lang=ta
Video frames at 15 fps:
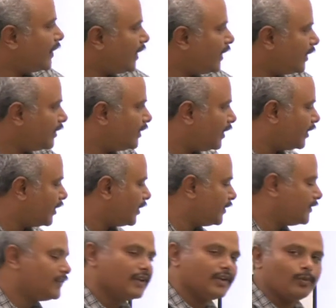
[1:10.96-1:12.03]
ஷேடட் ஏரியா
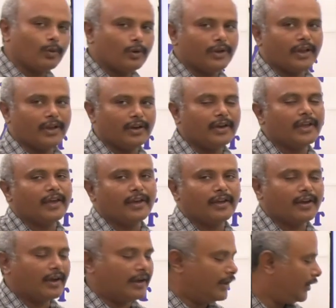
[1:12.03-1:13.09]
இஸ் ஈக்குவல் டு என்னன்னு
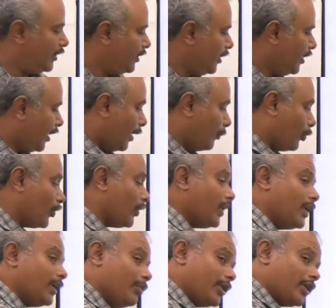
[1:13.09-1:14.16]
கேட்குறாங்க
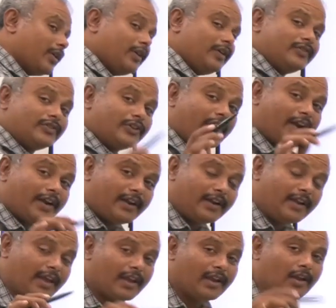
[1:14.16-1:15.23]
முதல்ல நமக்கு
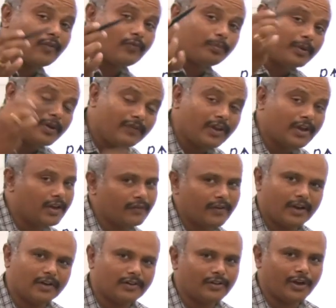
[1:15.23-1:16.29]
ஷேடட் ஏரியா ஆஃப் பிவி
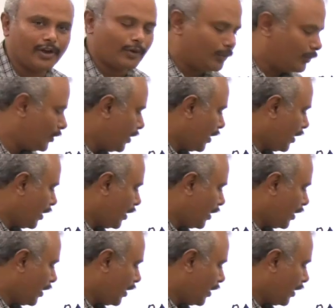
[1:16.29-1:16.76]
கர்வ் என்னன்னு தெரியணும்